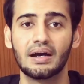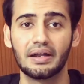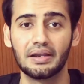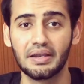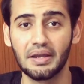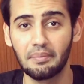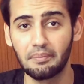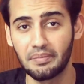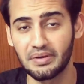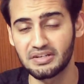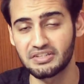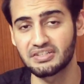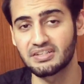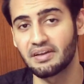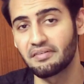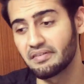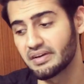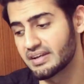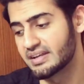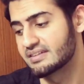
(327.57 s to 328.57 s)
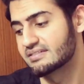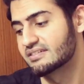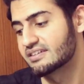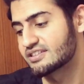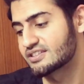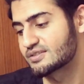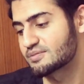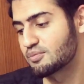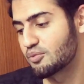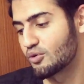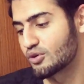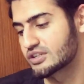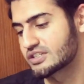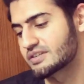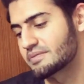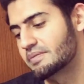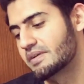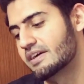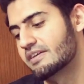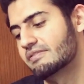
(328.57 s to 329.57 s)
नंबर सेवन इज अ स्पोर्ट्स
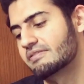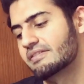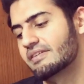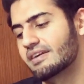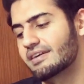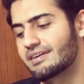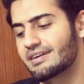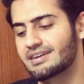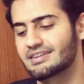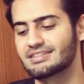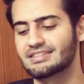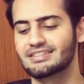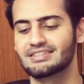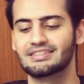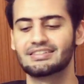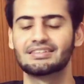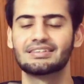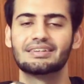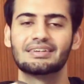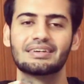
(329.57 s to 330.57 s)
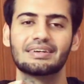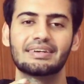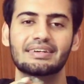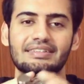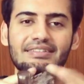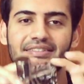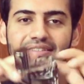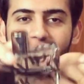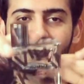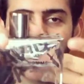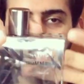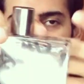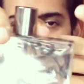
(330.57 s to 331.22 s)
प्लेयर फ्रेग्रेंस इट्स